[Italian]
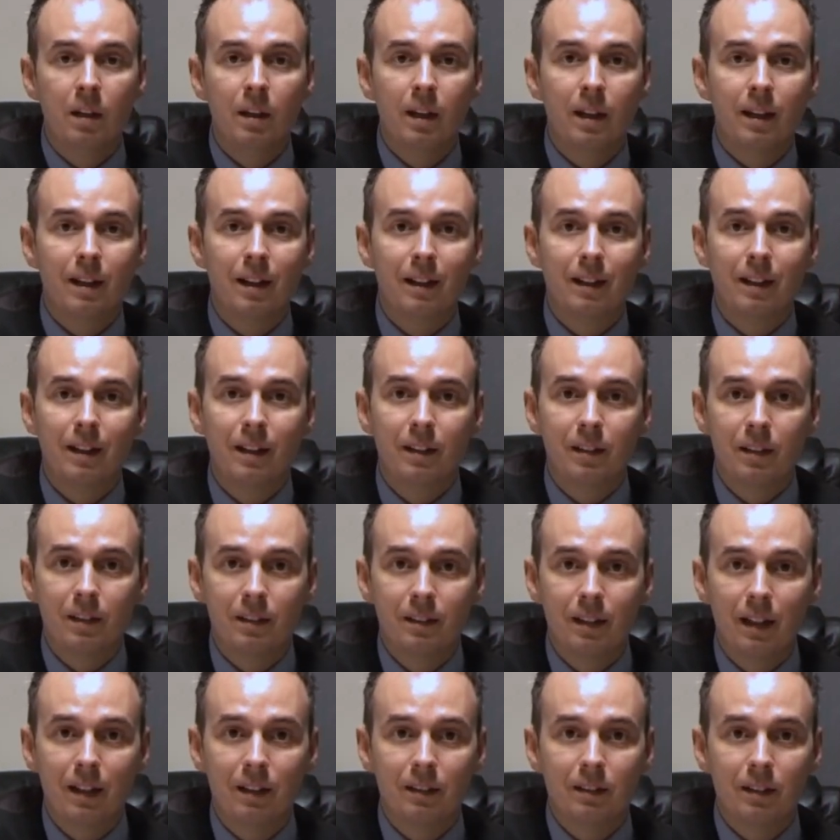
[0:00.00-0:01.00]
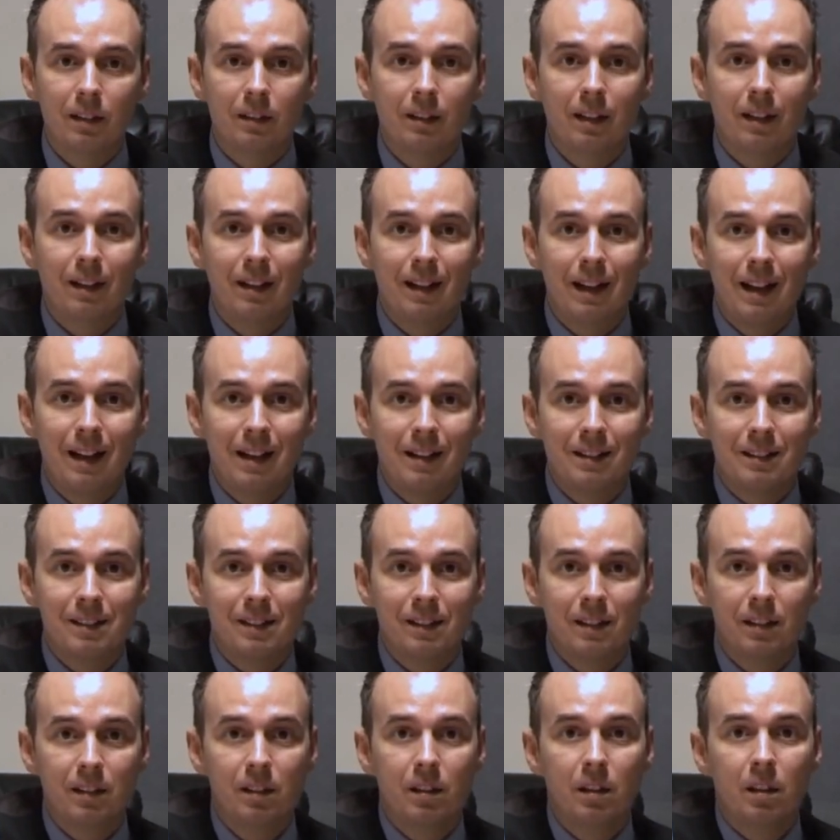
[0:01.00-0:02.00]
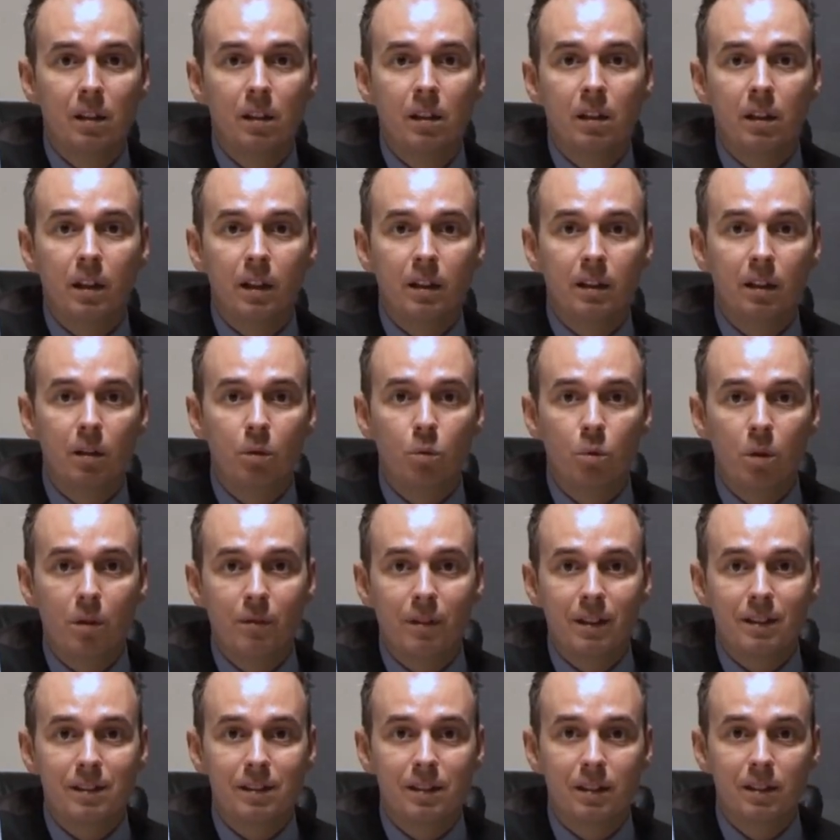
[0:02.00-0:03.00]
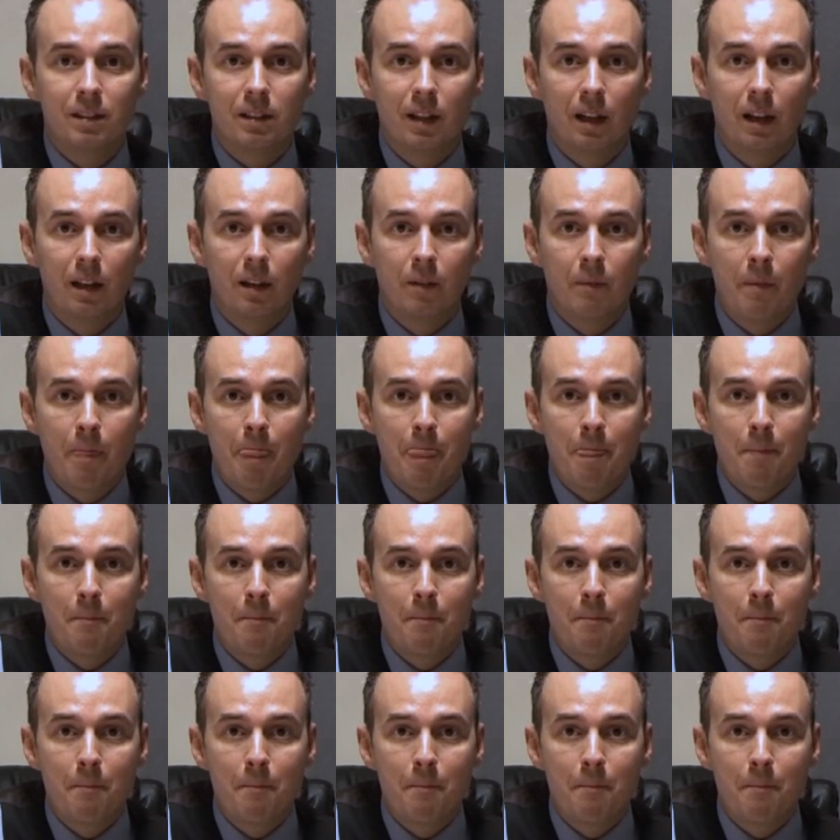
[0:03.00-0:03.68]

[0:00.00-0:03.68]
era accreditata dall'ASL e dall'università.